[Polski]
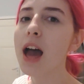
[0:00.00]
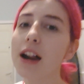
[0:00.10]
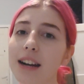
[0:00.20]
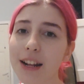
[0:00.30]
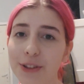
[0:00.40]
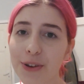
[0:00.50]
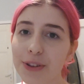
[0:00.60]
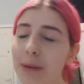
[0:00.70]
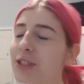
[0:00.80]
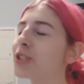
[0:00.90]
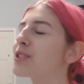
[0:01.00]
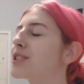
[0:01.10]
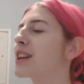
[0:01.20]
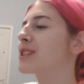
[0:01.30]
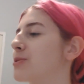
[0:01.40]
rano nie mieć tego
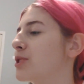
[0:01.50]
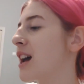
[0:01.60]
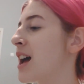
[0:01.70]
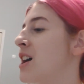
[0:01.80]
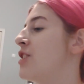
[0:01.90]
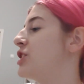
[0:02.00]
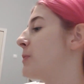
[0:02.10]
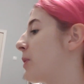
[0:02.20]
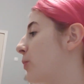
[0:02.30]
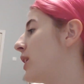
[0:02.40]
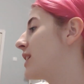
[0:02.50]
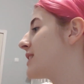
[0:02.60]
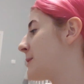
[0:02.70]
stresu, że się pakujecie,